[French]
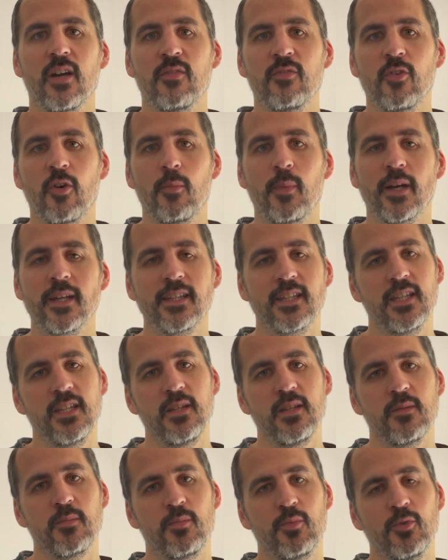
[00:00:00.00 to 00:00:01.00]
un format qui
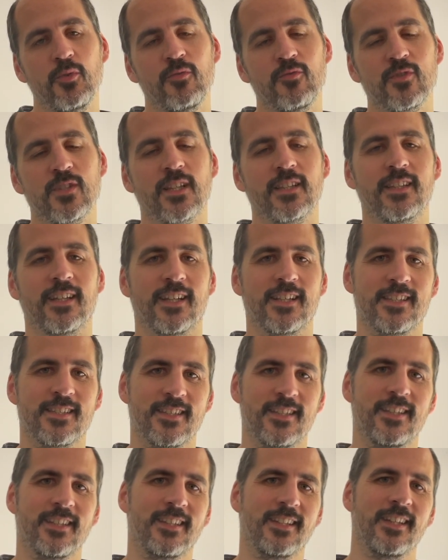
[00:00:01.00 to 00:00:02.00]
peut vous
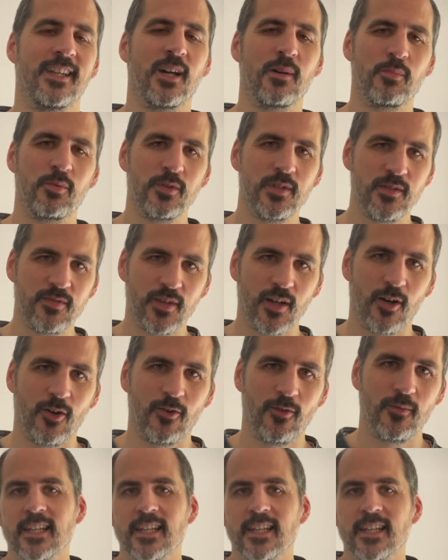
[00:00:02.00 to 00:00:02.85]
intéresser et qui est un peu différent.